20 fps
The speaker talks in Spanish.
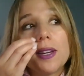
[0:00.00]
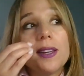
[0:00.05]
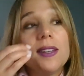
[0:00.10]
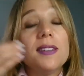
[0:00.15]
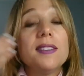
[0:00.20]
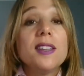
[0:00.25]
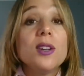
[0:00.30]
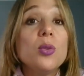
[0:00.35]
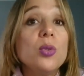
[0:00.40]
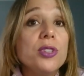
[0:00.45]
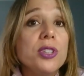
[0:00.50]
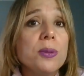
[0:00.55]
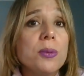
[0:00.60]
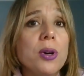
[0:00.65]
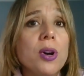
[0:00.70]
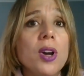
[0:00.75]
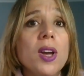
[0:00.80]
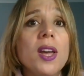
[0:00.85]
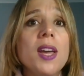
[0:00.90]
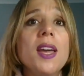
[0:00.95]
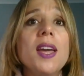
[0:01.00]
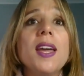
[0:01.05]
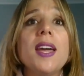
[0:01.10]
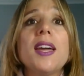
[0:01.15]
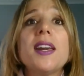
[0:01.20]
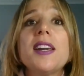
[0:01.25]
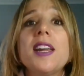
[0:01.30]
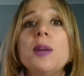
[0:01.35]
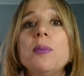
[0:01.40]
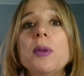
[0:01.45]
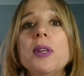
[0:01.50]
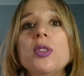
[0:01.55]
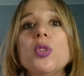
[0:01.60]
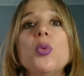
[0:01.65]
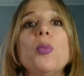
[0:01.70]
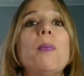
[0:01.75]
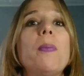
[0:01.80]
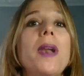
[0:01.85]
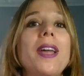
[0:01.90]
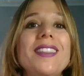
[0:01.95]
Este último es realmente
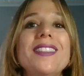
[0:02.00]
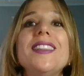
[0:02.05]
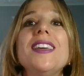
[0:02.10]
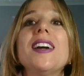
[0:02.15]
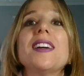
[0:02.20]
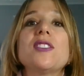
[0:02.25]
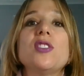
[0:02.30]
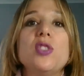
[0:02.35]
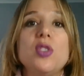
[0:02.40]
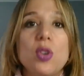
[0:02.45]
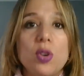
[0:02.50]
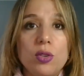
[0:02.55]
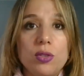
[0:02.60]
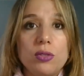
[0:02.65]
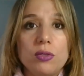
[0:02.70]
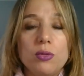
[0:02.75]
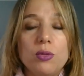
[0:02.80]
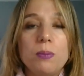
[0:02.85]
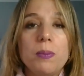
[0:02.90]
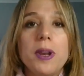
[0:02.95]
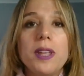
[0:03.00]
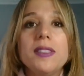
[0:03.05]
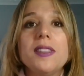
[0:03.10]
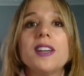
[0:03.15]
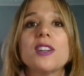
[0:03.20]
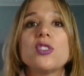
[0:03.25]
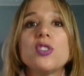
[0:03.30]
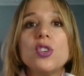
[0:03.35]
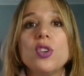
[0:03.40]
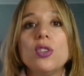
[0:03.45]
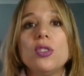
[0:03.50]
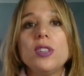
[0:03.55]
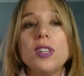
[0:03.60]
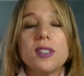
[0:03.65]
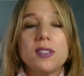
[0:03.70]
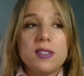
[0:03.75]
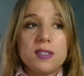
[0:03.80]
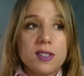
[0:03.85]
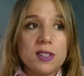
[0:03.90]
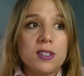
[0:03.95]
un plan de acción, un plan de acción, y
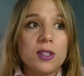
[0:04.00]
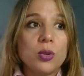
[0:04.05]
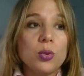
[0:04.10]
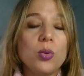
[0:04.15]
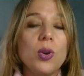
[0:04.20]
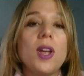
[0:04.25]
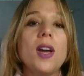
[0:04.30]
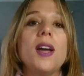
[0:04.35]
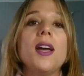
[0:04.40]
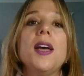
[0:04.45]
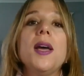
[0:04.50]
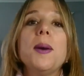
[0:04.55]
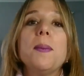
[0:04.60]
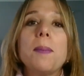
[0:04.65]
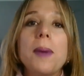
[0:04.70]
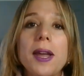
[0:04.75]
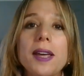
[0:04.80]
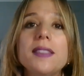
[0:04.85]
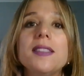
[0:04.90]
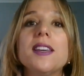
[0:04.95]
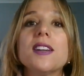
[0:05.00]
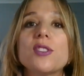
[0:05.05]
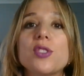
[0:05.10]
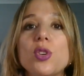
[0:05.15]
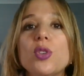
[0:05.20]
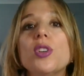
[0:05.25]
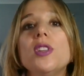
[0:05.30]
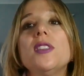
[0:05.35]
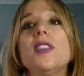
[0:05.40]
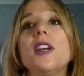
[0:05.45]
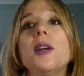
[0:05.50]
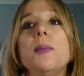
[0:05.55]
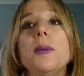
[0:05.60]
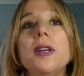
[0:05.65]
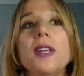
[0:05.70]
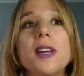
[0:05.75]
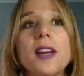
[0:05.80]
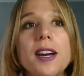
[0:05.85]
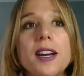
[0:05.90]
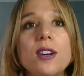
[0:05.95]
así se titula, Plan de Acción
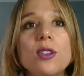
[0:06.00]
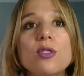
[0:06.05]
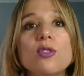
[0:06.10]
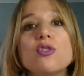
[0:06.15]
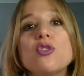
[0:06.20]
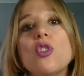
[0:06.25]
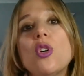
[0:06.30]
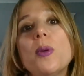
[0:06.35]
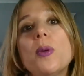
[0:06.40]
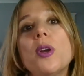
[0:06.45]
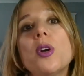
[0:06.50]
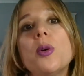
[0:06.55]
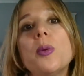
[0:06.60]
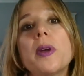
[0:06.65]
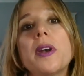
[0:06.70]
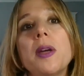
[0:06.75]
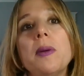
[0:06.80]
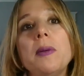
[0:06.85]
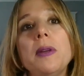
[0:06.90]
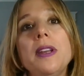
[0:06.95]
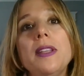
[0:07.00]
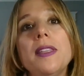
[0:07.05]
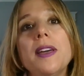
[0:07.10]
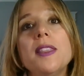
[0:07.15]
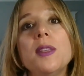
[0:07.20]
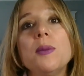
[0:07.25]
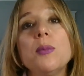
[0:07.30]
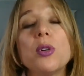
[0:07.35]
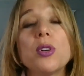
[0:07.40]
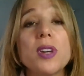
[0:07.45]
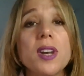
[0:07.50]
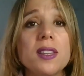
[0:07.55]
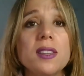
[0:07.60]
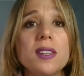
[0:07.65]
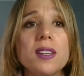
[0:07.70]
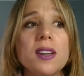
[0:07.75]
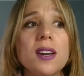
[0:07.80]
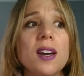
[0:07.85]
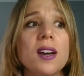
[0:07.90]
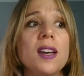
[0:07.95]
Interamericano sobre Gobernabilidad
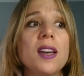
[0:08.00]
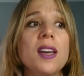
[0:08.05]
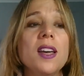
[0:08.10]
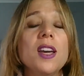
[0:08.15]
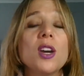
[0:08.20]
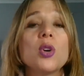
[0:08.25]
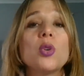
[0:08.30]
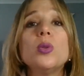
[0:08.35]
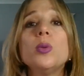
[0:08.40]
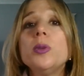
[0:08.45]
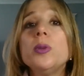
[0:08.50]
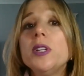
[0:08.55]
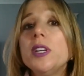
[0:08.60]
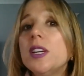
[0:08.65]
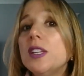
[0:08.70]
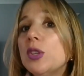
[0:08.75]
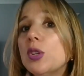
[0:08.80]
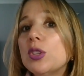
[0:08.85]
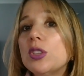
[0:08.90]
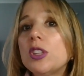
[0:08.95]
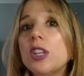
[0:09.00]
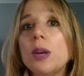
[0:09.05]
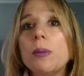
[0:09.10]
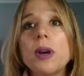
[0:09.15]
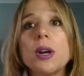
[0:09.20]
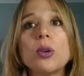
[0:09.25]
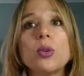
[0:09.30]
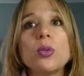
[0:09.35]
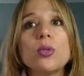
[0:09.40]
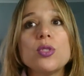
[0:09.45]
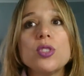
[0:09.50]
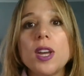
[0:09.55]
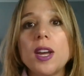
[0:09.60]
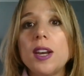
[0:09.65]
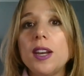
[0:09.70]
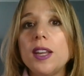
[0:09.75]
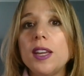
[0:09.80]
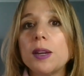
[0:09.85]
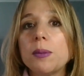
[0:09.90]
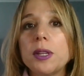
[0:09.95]
Democrática, cubriendo temas
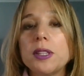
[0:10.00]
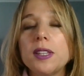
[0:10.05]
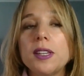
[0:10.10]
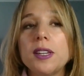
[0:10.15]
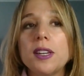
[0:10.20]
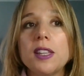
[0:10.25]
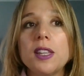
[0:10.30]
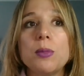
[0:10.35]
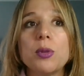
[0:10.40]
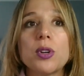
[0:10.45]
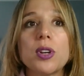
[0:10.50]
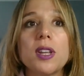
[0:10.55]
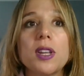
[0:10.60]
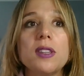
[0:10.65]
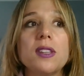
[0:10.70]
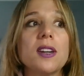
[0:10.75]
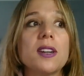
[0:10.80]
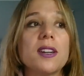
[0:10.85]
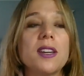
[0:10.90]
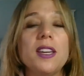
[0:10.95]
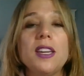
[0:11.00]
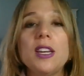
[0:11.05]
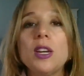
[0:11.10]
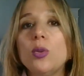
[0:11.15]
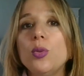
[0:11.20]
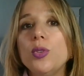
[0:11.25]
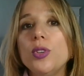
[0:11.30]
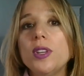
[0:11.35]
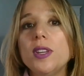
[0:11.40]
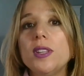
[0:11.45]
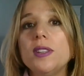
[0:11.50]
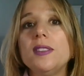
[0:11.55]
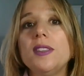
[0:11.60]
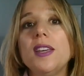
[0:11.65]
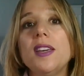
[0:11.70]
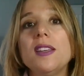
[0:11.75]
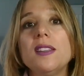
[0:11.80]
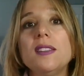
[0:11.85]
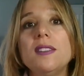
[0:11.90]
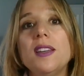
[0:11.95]
cruciales en materia democrática que incluyen
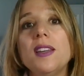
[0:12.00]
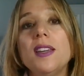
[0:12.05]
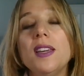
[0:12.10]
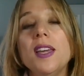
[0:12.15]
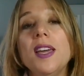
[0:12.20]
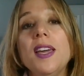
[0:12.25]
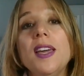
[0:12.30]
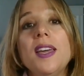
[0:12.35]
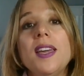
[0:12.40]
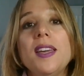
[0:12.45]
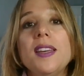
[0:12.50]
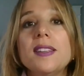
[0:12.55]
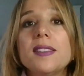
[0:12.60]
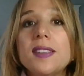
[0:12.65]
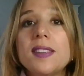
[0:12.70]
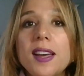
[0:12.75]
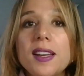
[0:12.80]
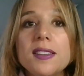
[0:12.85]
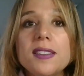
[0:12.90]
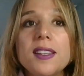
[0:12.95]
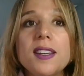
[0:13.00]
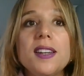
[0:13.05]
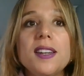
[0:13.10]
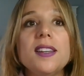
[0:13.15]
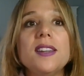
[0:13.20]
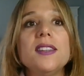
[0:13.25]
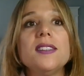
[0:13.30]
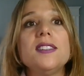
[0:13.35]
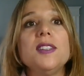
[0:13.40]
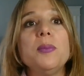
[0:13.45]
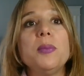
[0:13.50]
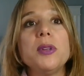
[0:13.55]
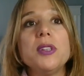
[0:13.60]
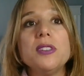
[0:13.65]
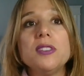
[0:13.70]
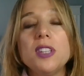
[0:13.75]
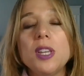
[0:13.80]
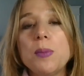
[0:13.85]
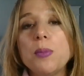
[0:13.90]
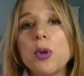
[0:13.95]
desde estándares y
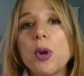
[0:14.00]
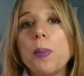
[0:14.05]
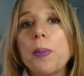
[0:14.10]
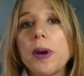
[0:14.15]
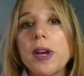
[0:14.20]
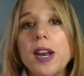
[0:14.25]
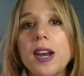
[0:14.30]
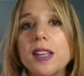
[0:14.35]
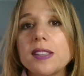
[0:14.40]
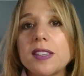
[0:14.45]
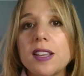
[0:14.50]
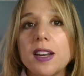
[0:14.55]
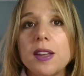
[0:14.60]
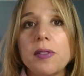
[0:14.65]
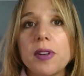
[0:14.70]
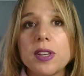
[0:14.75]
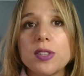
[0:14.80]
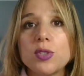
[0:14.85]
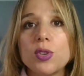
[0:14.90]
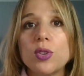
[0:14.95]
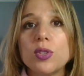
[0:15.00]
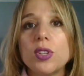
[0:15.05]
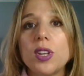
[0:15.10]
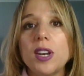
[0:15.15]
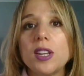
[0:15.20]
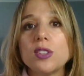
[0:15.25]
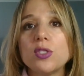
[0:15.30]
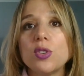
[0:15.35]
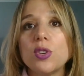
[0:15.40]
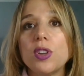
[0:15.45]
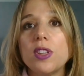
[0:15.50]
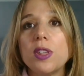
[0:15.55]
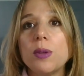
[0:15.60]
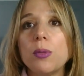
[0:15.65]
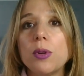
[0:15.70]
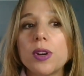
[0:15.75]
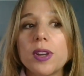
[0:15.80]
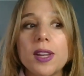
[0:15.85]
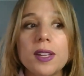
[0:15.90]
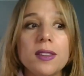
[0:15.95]
principios para la celebración de elecciones
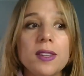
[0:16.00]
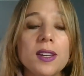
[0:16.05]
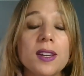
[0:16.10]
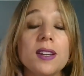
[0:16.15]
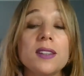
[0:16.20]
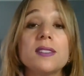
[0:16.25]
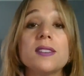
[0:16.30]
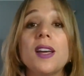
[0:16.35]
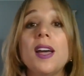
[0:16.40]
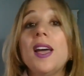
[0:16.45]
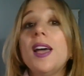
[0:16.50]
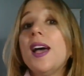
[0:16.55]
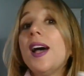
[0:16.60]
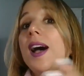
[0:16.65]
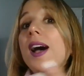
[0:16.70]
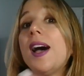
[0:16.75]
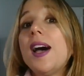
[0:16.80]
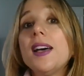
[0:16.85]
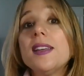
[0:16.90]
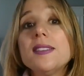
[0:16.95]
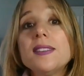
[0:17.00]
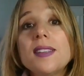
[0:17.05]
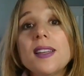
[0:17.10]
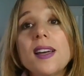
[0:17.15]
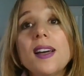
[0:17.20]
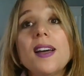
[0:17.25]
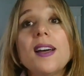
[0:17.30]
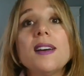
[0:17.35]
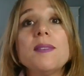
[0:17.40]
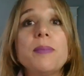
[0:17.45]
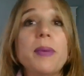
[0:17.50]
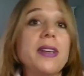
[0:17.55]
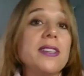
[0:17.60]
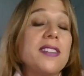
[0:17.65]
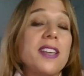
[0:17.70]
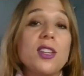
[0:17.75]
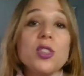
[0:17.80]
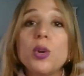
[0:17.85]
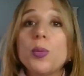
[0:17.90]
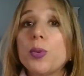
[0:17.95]
democráticas hasta
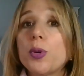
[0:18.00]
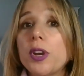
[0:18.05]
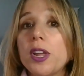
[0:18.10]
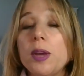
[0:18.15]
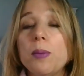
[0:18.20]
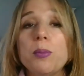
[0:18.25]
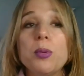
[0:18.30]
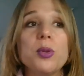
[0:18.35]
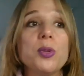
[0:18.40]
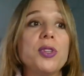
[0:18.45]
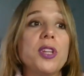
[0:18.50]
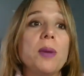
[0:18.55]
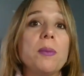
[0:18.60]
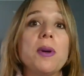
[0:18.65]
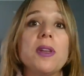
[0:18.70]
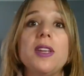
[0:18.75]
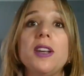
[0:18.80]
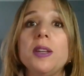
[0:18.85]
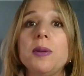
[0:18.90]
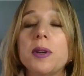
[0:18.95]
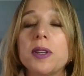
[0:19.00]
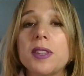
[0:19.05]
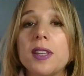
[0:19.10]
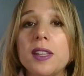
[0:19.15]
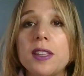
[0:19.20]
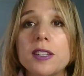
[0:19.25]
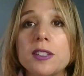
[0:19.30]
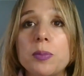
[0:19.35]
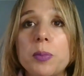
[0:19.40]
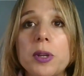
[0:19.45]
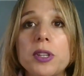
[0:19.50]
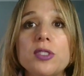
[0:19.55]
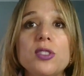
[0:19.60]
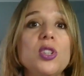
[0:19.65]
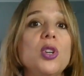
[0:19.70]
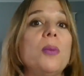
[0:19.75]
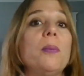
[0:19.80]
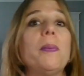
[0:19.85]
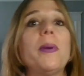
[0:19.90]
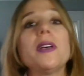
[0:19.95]
pasando, por ejemplo, temas de libertad de
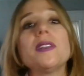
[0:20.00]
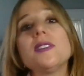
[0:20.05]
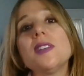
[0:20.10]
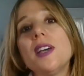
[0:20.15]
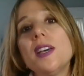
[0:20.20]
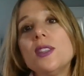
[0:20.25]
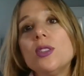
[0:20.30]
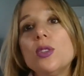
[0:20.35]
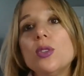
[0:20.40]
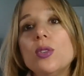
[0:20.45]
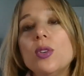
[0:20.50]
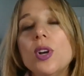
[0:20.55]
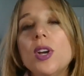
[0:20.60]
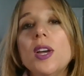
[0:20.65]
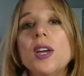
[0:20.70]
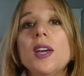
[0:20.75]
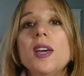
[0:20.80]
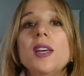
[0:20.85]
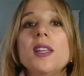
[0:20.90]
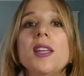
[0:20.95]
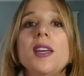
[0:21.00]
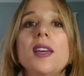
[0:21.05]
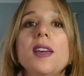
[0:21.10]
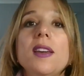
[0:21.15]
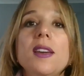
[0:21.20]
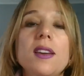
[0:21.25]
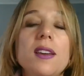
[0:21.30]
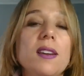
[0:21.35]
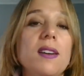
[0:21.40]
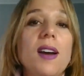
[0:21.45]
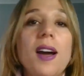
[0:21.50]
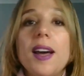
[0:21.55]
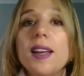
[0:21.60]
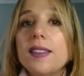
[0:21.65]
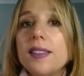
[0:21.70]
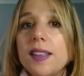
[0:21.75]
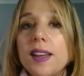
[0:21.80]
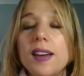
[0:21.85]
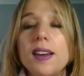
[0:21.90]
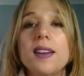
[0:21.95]
expresión, pasando eh,
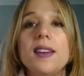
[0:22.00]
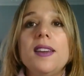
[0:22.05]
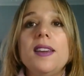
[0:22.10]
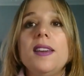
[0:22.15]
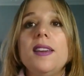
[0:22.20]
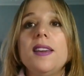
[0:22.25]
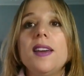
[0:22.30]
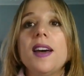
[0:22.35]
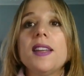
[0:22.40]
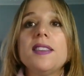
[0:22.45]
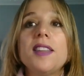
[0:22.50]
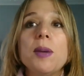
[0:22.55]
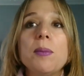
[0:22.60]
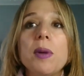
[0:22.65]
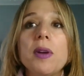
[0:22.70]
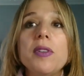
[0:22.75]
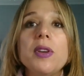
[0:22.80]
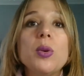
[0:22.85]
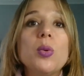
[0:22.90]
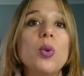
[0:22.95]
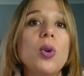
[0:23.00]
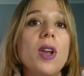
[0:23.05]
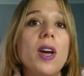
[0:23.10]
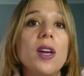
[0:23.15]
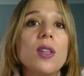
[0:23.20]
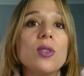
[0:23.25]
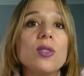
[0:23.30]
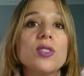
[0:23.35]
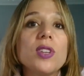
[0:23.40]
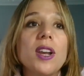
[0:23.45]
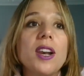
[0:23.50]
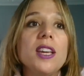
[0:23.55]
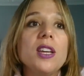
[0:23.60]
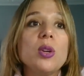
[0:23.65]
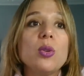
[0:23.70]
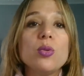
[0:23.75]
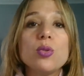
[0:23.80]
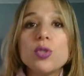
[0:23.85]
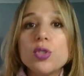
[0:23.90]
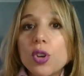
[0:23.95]
hasta eh, a temas vinculados a la
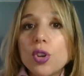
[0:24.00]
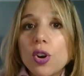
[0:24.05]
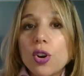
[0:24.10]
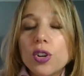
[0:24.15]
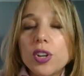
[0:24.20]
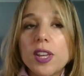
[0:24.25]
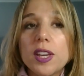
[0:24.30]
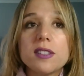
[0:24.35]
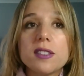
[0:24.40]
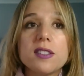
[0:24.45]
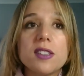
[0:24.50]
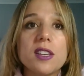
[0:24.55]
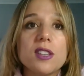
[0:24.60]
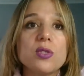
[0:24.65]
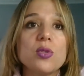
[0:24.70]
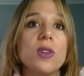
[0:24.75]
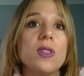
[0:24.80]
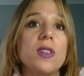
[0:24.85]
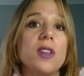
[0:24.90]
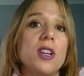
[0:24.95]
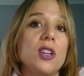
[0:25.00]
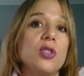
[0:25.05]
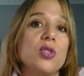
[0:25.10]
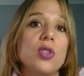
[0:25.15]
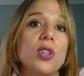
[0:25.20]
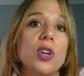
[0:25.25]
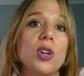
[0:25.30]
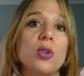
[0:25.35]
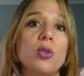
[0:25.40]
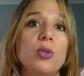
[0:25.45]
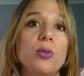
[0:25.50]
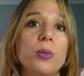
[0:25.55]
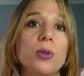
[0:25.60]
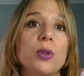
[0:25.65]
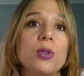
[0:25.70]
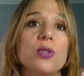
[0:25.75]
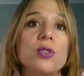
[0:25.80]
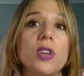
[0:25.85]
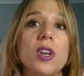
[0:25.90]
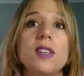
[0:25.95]
inclusión y acceso a derechos de
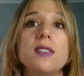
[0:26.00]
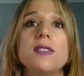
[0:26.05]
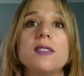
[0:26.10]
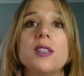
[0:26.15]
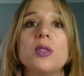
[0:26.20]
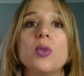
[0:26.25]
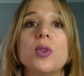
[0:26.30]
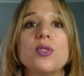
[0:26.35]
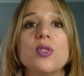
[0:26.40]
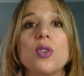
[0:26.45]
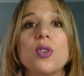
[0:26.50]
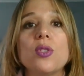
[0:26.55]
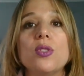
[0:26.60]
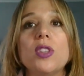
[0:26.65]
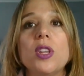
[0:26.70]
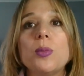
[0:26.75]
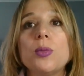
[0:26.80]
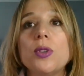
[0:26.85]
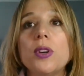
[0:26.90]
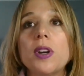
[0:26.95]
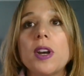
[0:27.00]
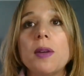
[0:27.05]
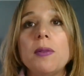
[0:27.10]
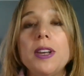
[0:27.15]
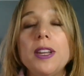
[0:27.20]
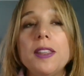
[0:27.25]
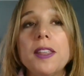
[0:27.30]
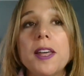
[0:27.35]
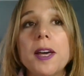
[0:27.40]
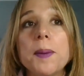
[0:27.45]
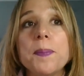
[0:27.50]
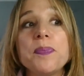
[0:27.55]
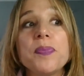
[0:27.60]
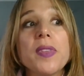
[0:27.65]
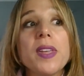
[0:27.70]
grupos en situación de vulnerabilidad.